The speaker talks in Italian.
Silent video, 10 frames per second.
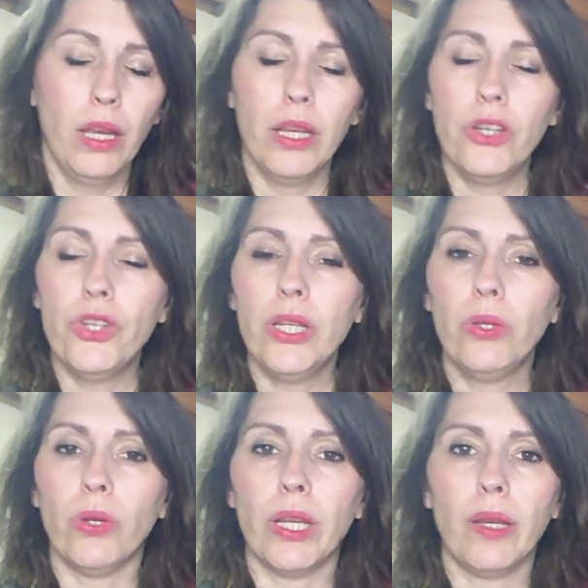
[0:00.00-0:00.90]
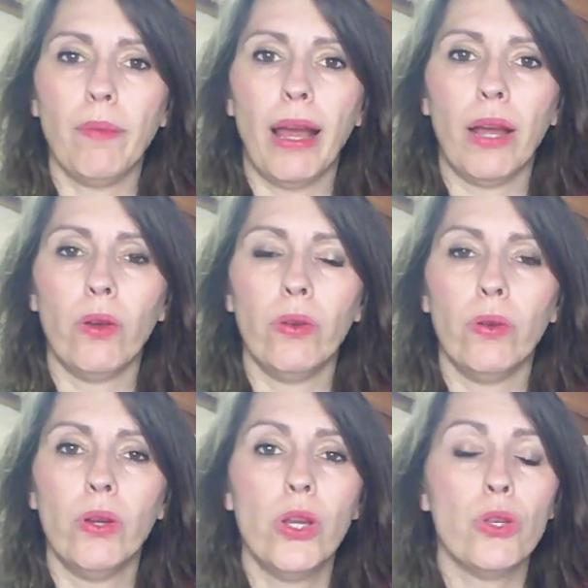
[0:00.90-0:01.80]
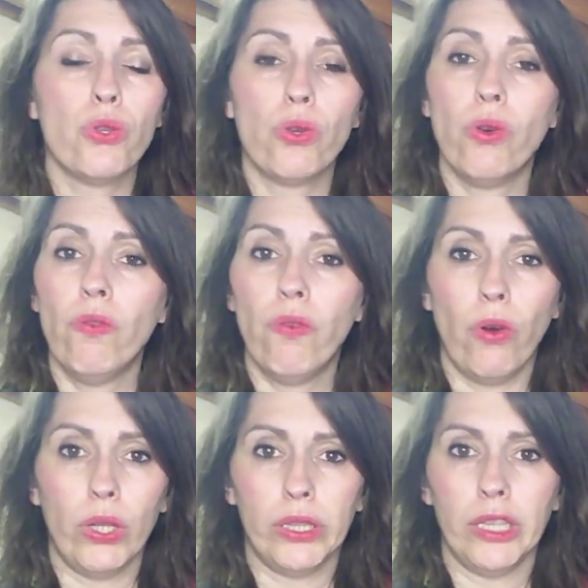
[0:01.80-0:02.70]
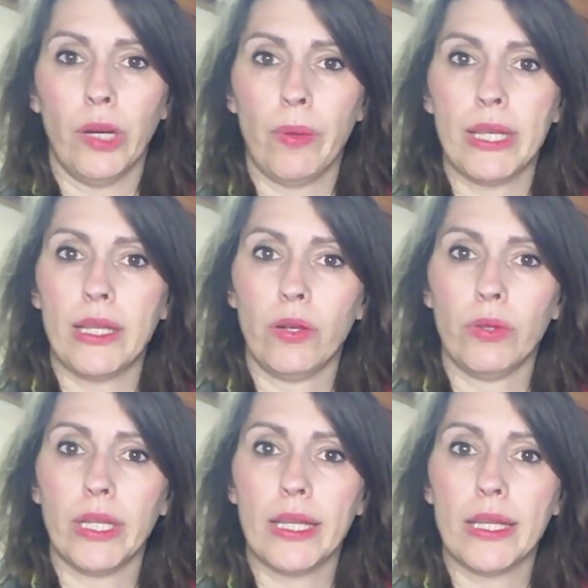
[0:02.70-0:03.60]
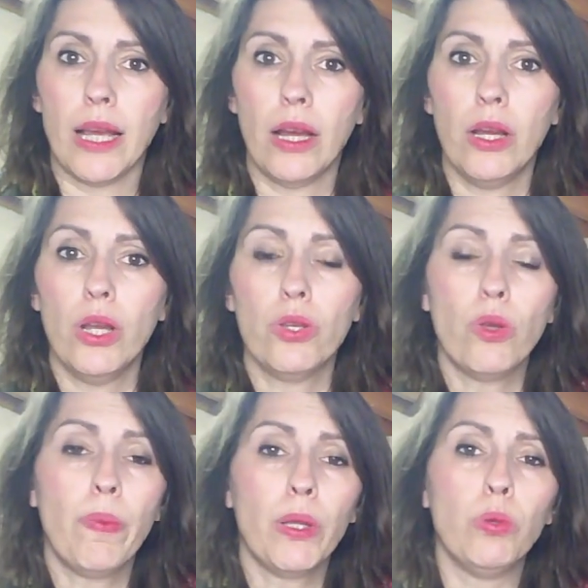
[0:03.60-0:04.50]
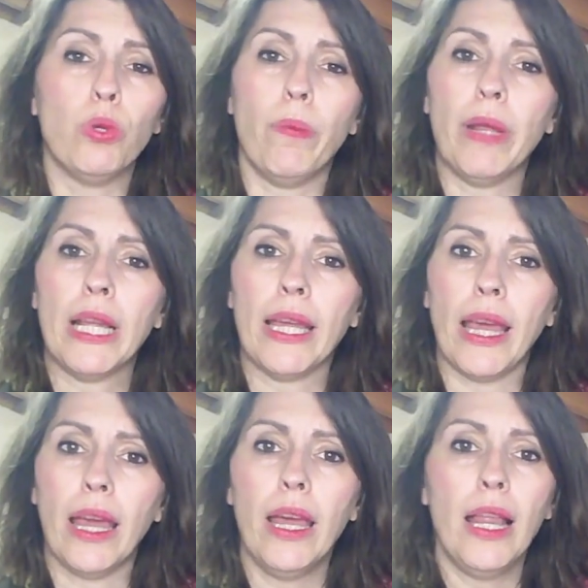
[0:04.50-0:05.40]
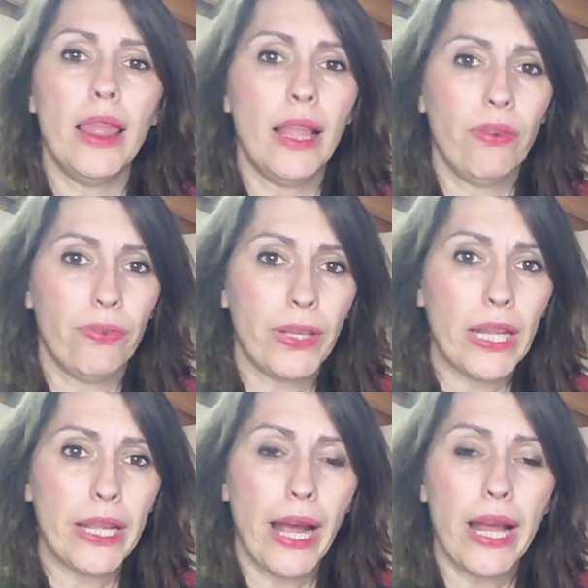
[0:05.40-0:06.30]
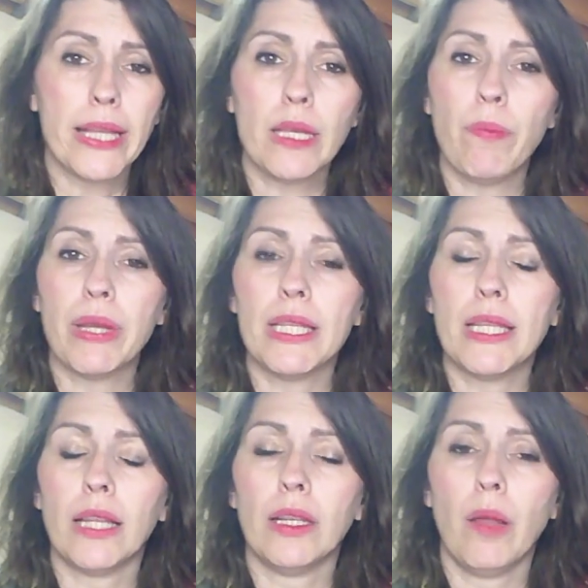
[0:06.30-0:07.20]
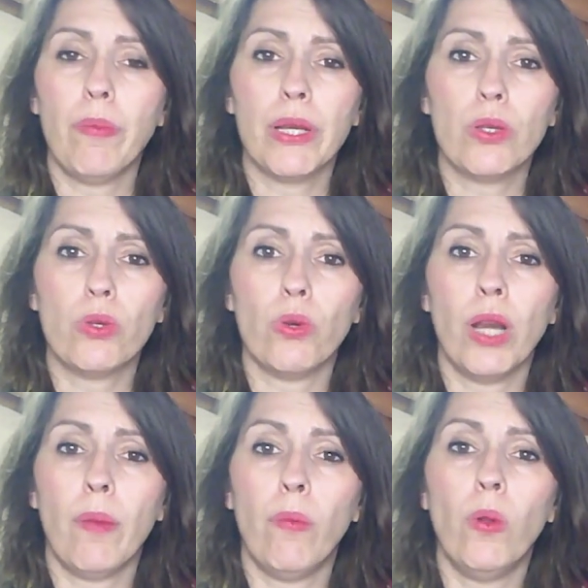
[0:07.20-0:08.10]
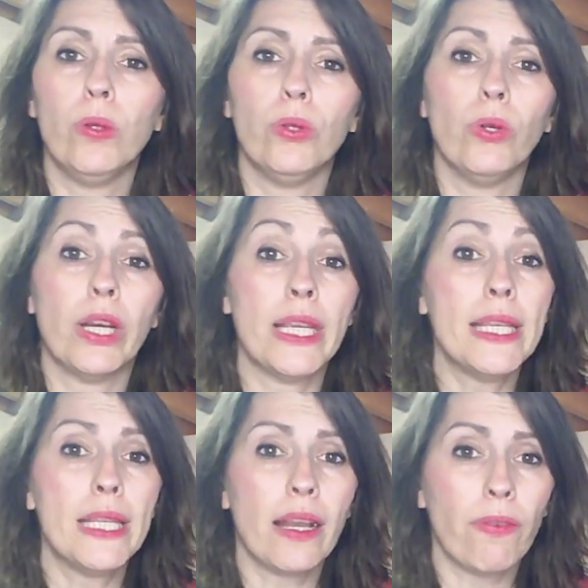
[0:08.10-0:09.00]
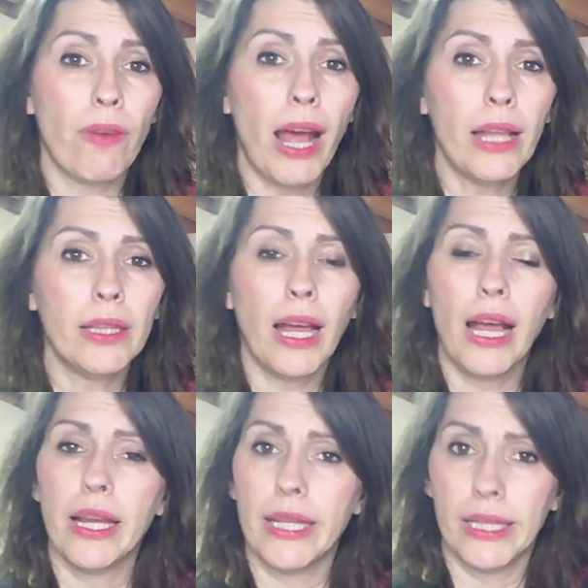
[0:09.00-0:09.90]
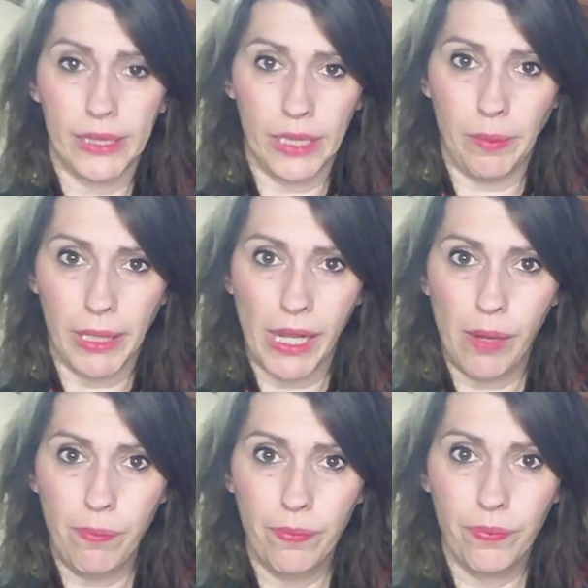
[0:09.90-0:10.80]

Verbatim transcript: I genitori rimangono sconvolti da questa notizia, soprattutto perché la figlia è sempre stata una persona molto riservata e timida.